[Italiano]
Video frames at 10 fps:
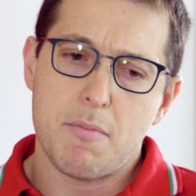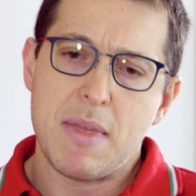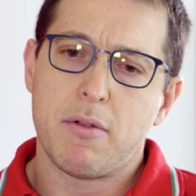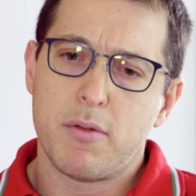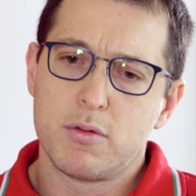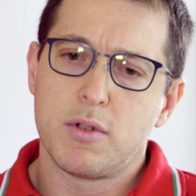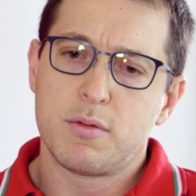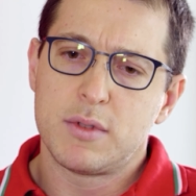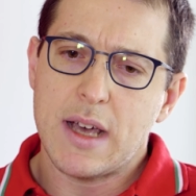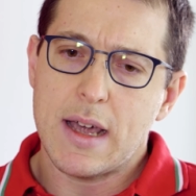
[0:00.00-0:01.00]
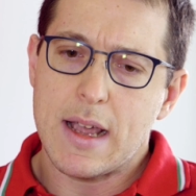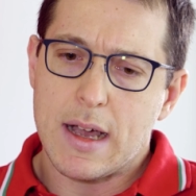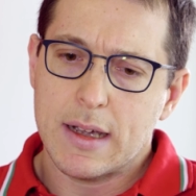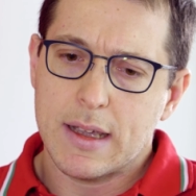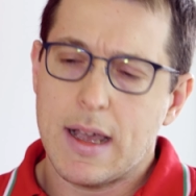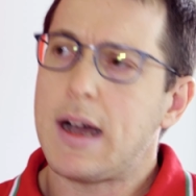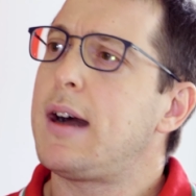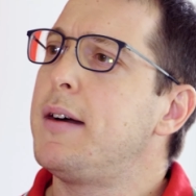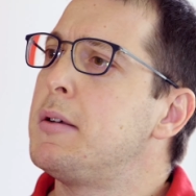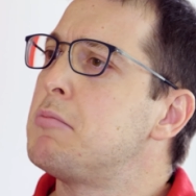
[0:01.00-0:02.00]
abbiamo voluto puntare anche
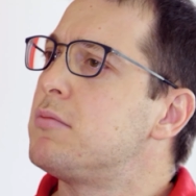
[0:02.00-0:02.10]
a